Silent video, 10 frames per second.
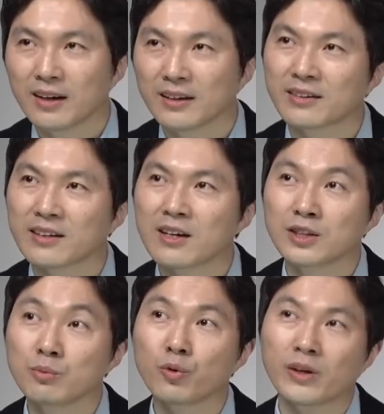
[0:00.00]
이때가
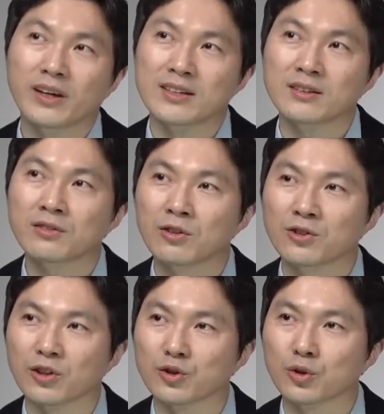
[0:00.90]
금융위기가 있었던
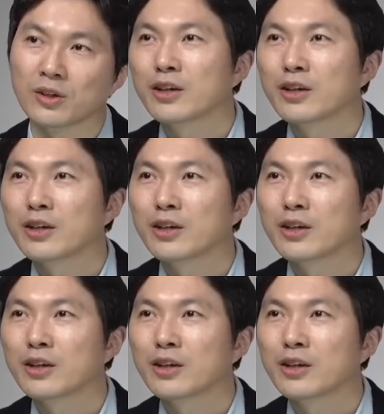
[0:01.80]
적이죠.